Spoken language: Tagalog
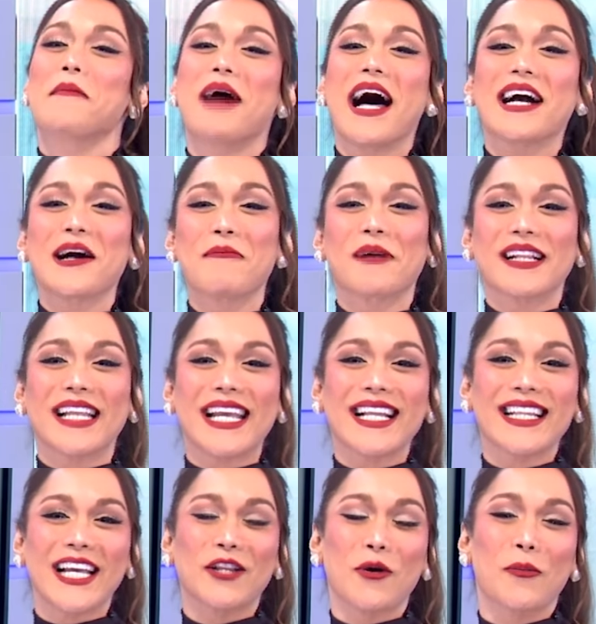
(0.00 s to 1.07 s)
Mga
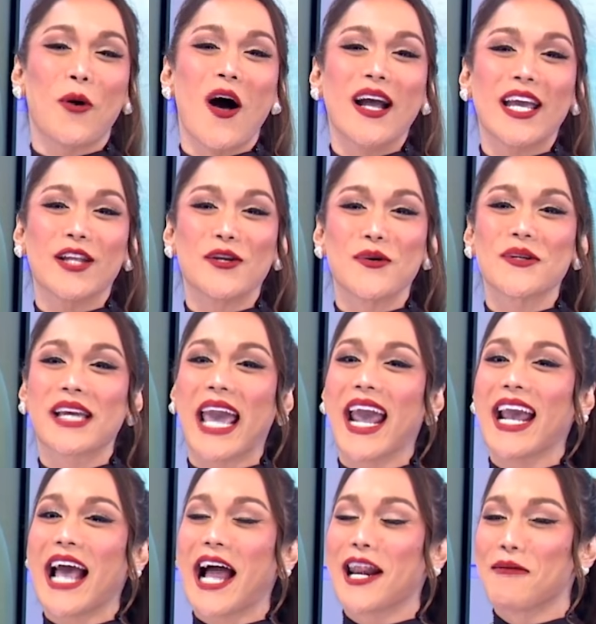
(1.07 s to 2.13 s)
kapatid, ito po ang inyong
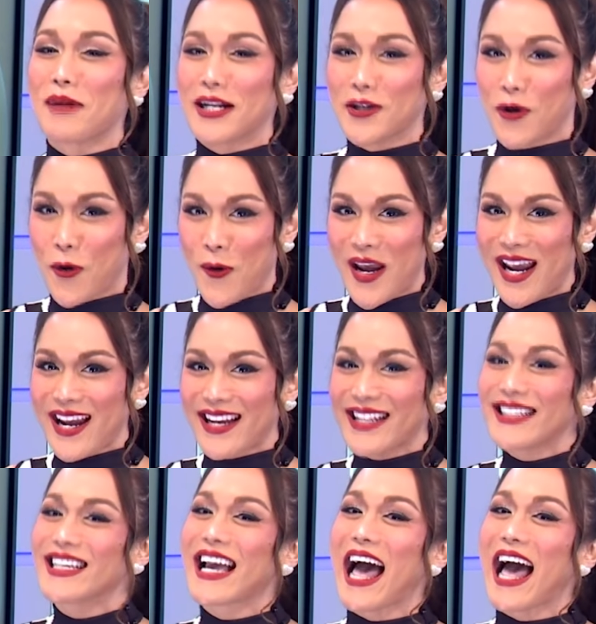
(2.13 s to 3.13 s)
K-Alaman Queen,